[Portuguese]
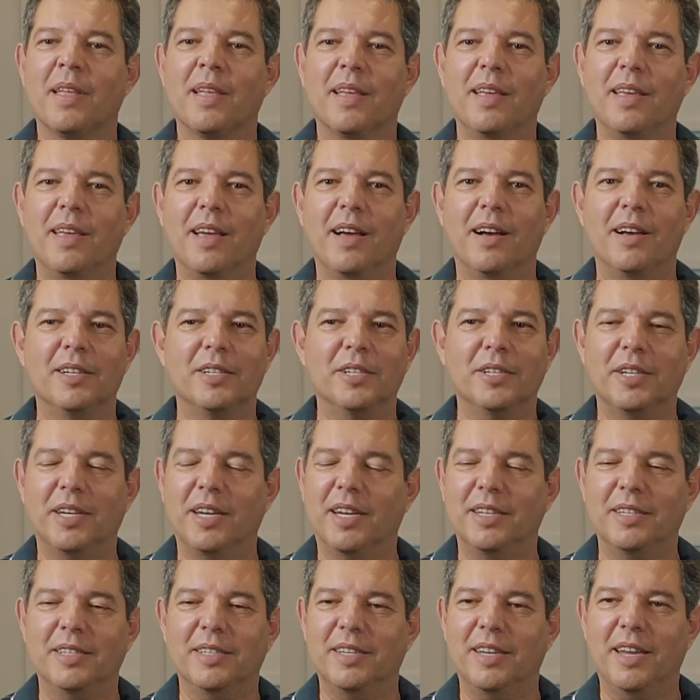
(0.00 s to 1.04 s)
e acho que
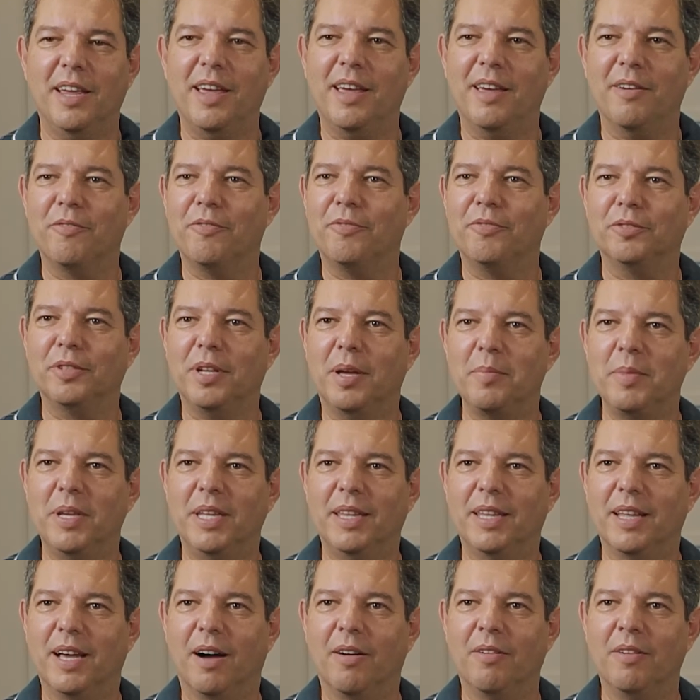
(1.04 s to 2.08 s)
esse é o
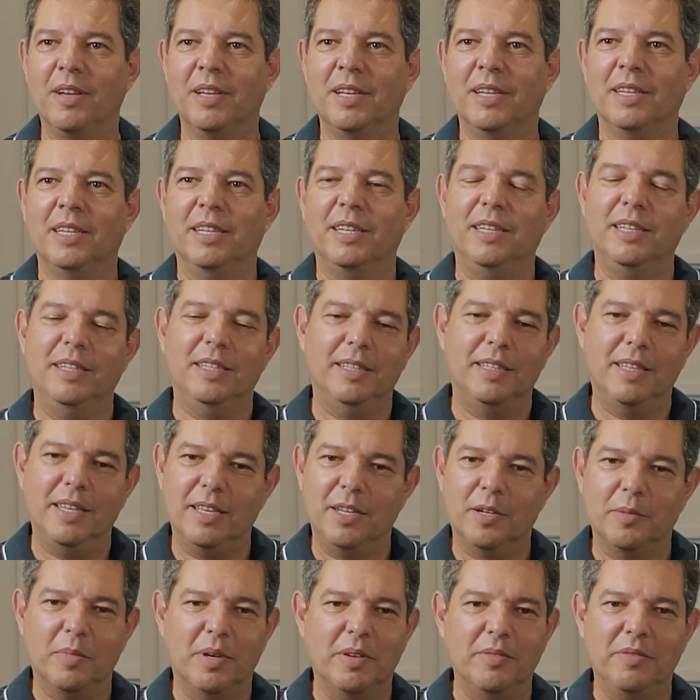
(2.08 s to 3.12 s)
fundamental e
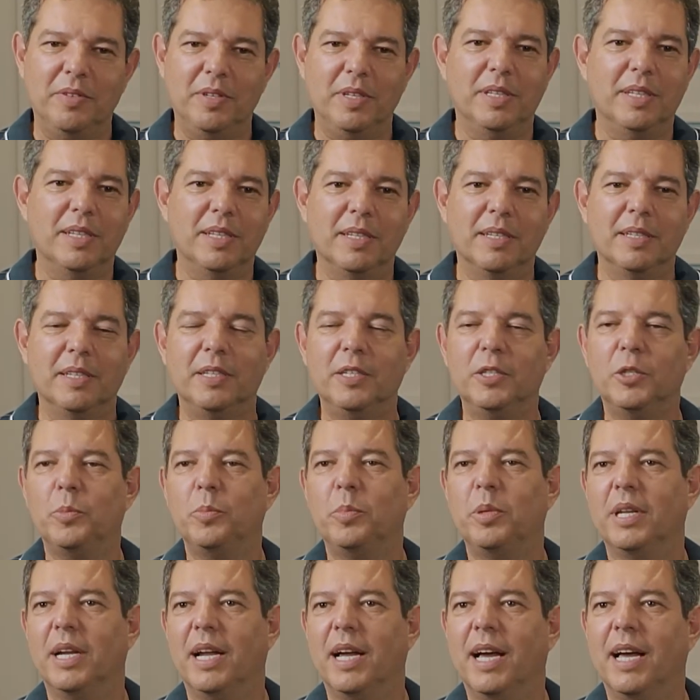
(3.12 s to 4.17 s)
ter uma vida
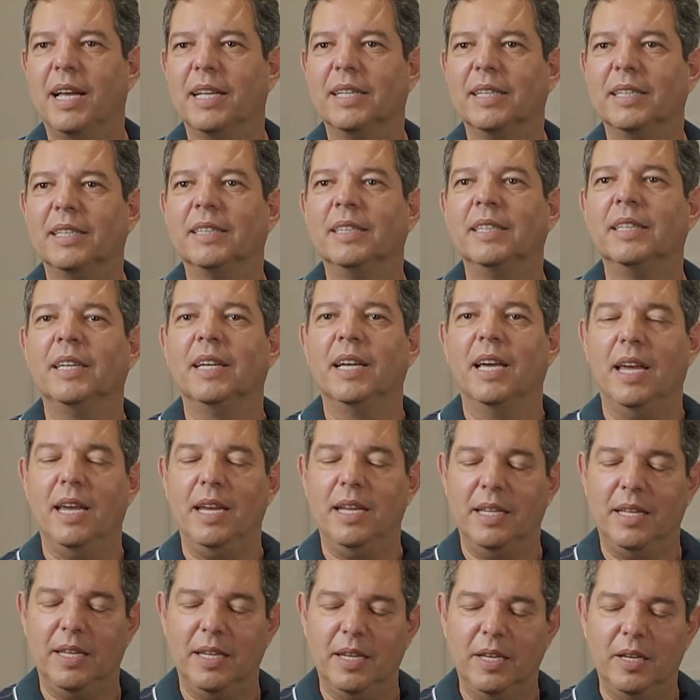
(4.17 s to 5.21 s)
inspirada em
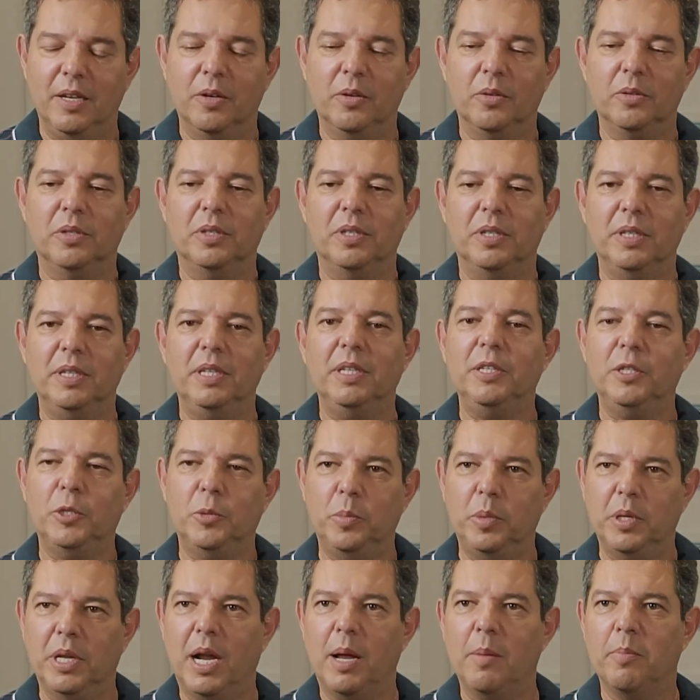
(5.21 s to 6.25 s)
Deus e
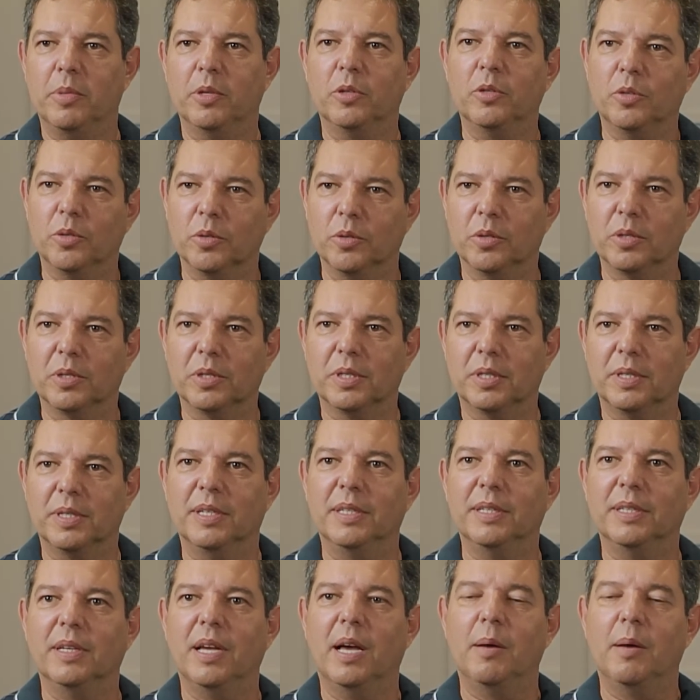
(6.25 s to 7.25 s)
inspirar pessoas, né?